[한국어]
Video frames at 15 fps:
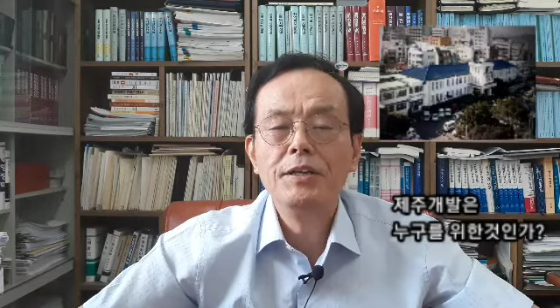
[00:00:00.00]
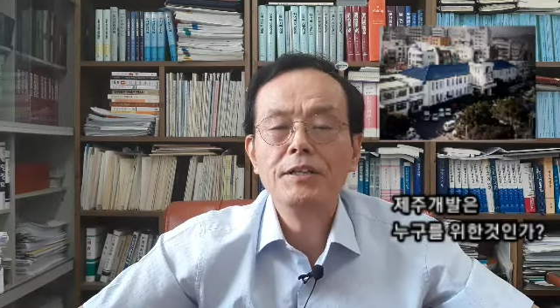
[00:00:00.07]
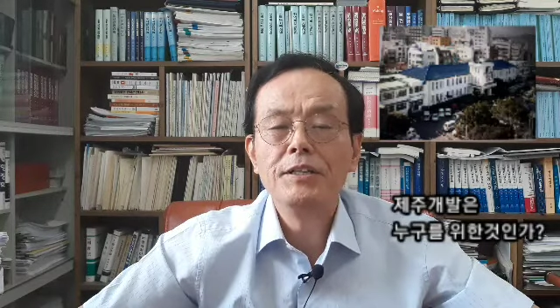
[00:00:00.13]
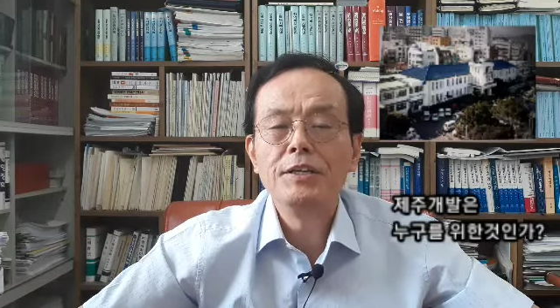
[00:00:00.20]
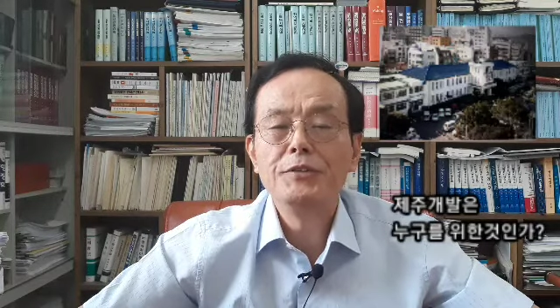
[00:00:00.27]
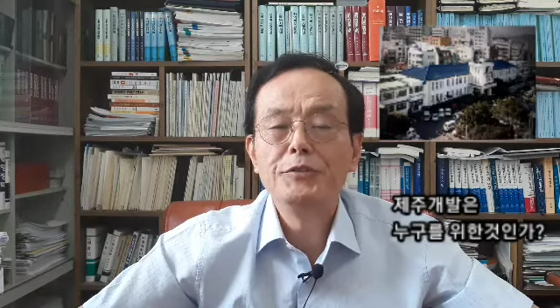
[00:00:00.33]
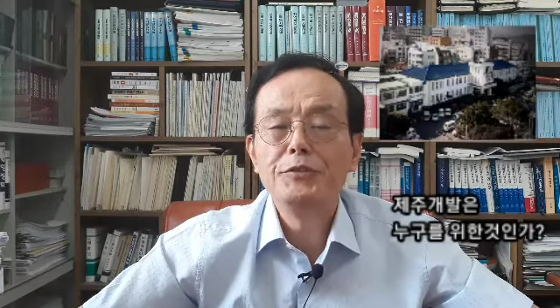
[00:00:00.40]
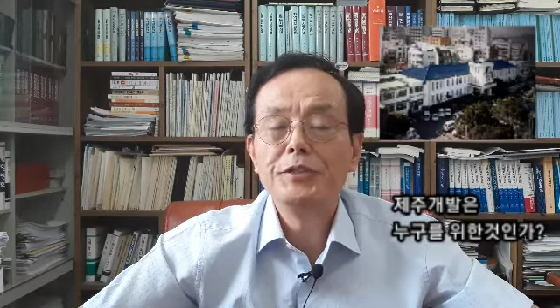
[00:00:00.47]

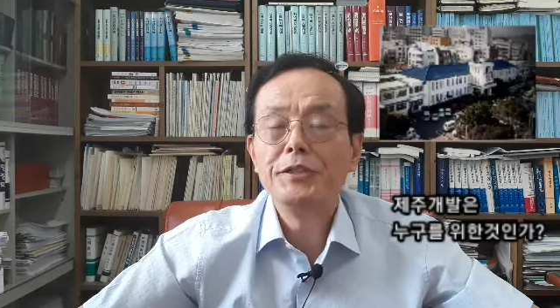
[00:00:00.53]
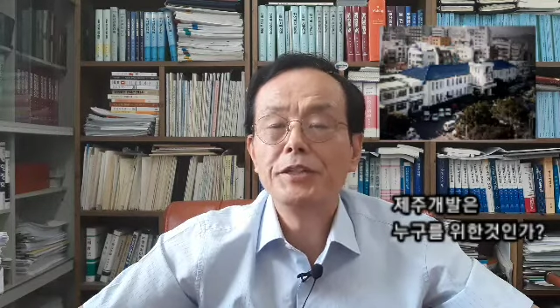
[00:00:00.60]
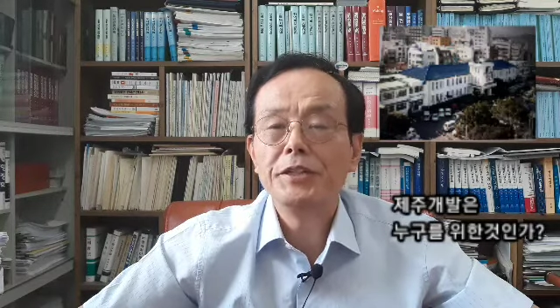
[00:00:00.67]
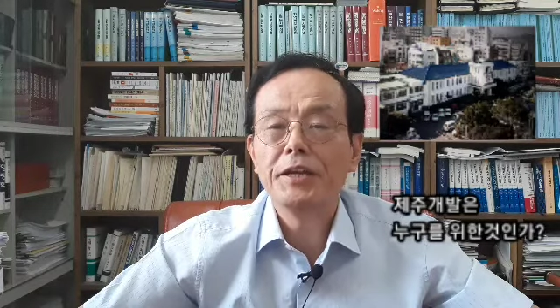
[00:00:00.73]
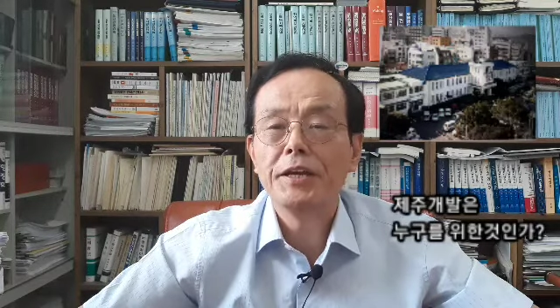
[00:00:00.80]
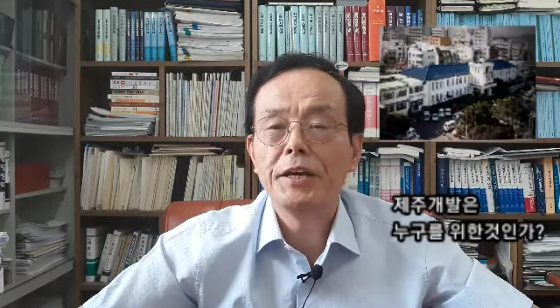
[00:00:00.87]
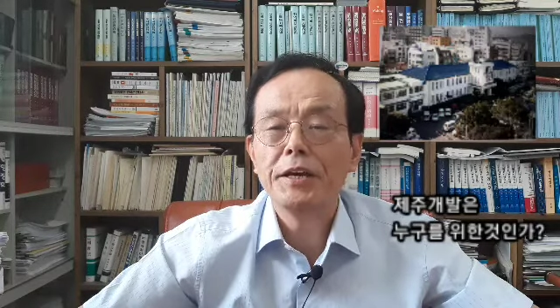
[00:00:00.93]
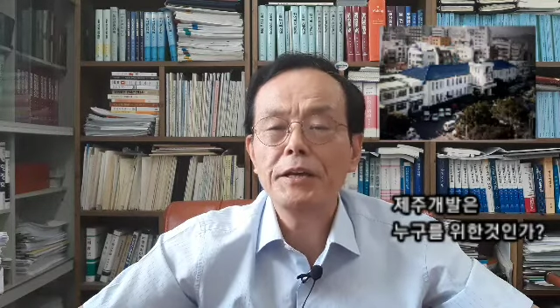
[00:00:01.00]
제주
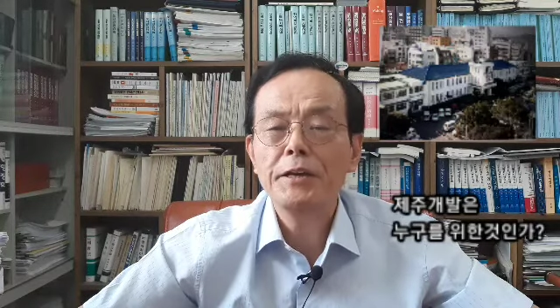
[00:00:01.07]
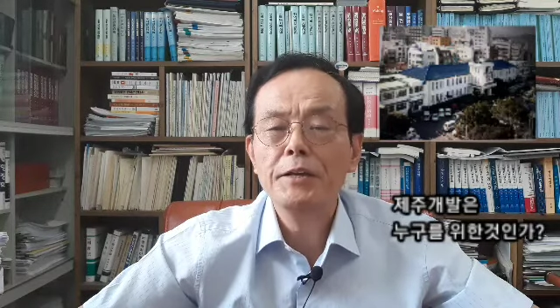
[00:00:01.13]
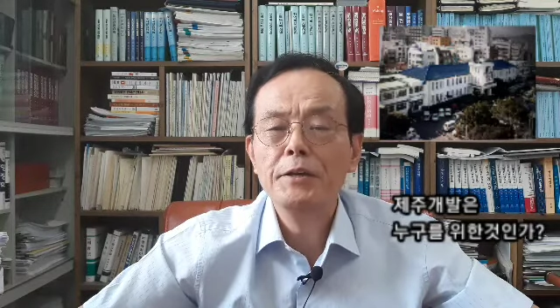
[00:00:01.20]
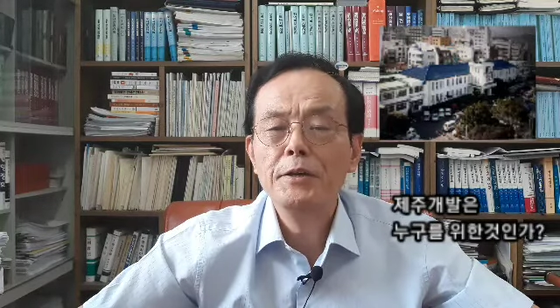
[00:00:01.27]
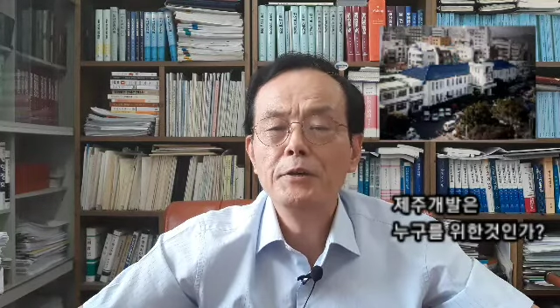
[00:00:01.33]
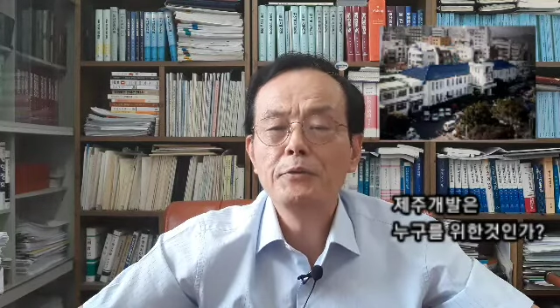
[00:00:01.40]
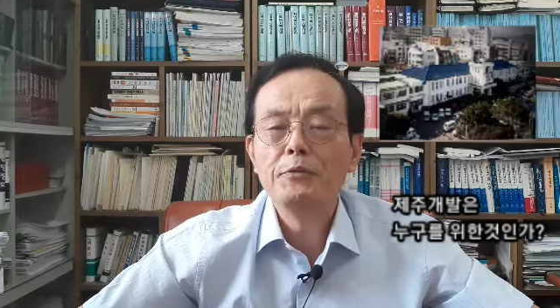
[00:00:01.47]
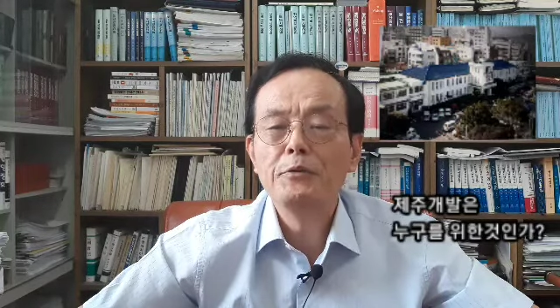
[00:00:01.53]
지역에
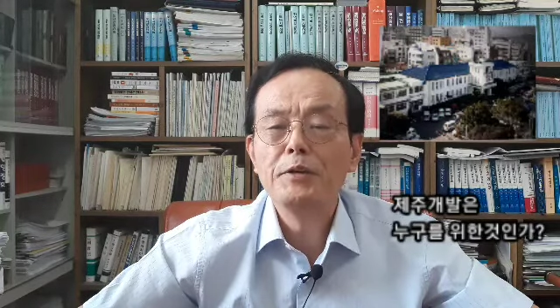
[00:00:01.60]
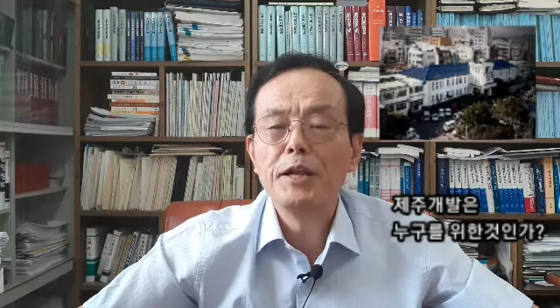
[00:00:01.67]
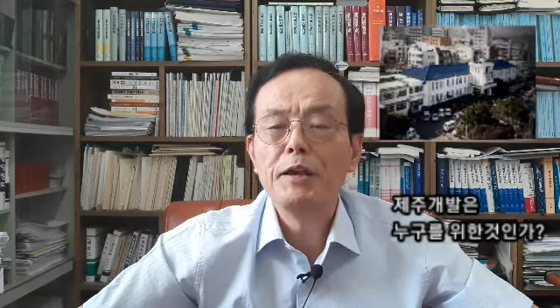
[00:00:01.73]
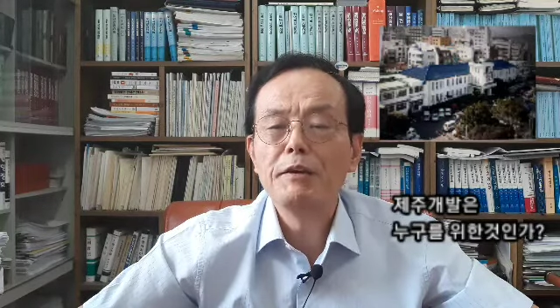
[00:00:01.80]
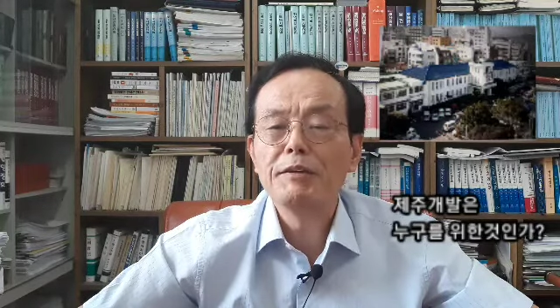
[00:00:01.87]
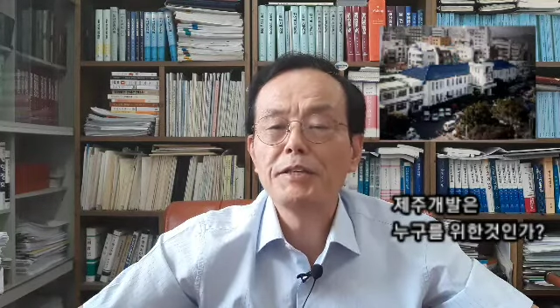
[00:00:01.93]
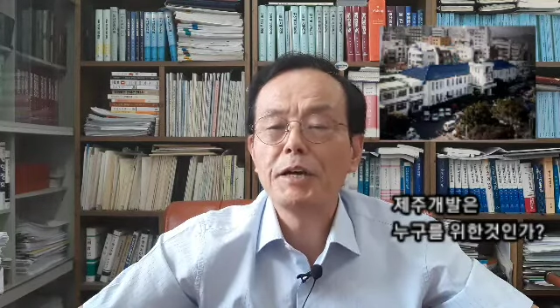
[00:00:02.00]
국내외